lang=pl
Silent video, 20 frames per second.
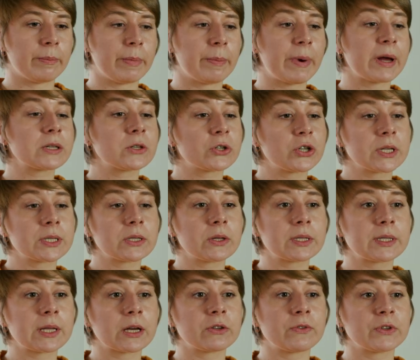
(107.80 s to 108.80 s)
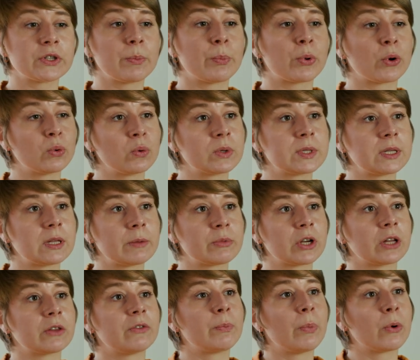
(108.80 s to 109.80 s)
Bardzo często jest tak, że właśnie producent na
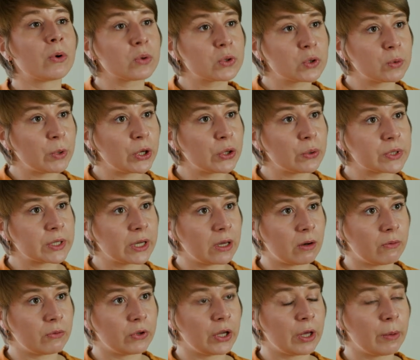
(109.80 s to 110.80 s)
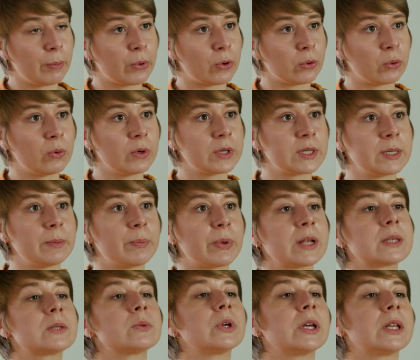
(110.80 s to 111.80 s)
przykład w porozumieniu z kierownikiem produkcji
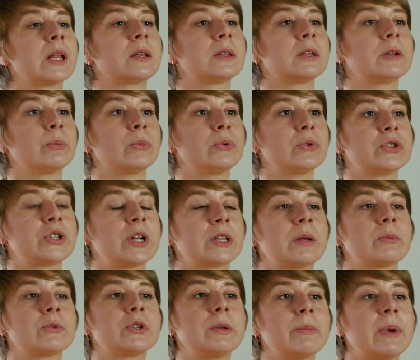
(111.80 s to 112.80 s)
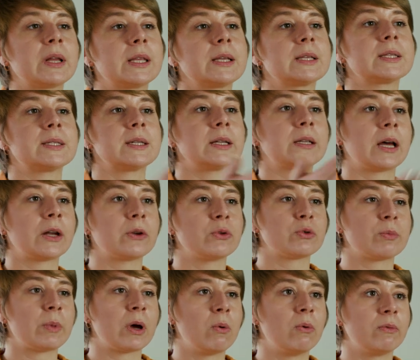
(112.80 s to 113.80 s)
pracuje nad tym budżetem, czyli ma ten
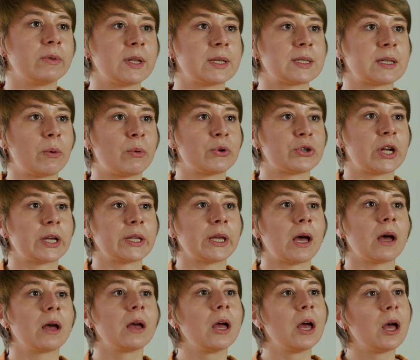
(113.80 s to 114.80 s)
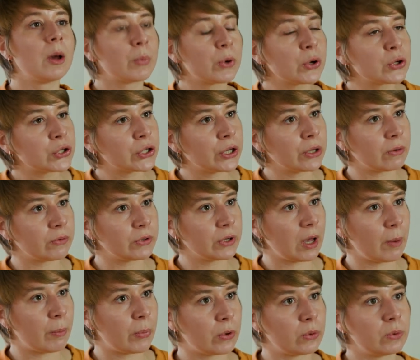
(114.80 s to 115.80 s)
scenariusz, ma główne założenia, prosi
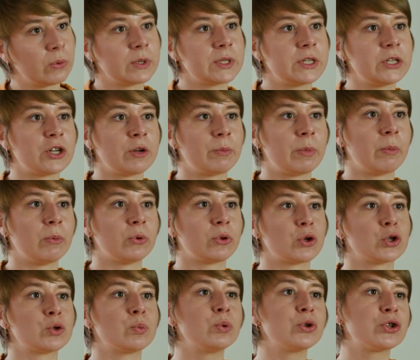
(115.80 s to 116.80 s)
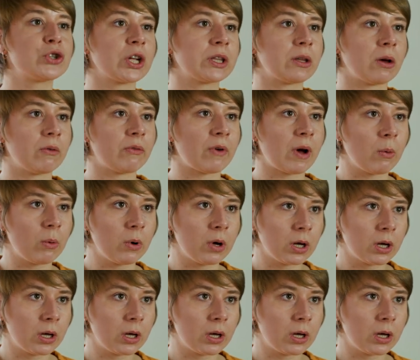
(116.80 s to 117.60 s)
kierownika produkcji, żeby mu to zbudżetował,